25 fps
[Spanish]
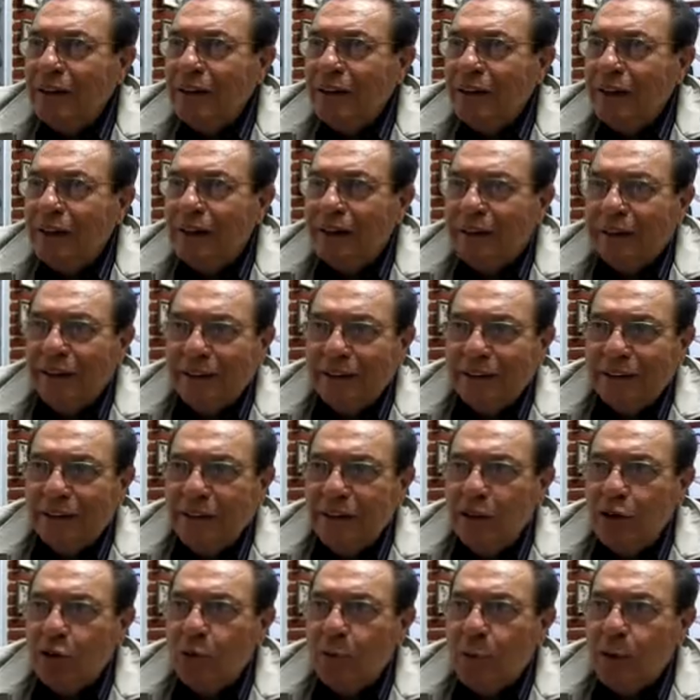El que ha
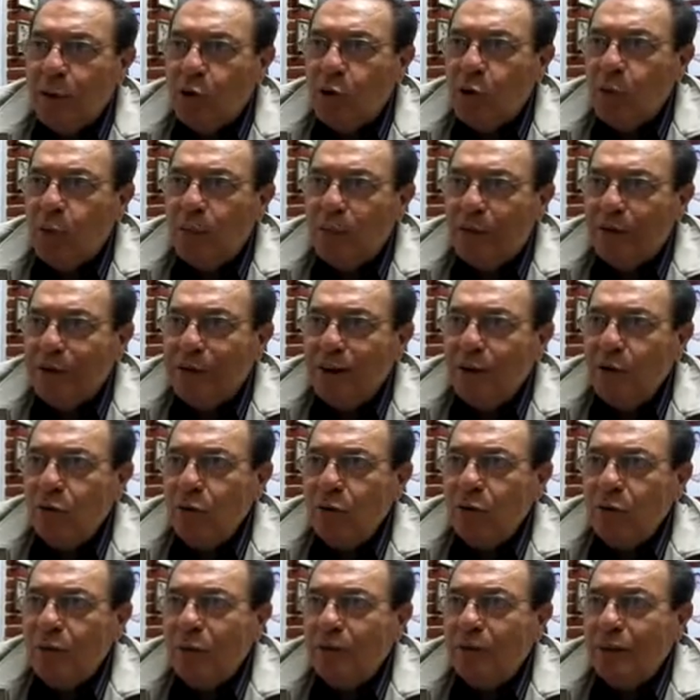tenido mejor padrino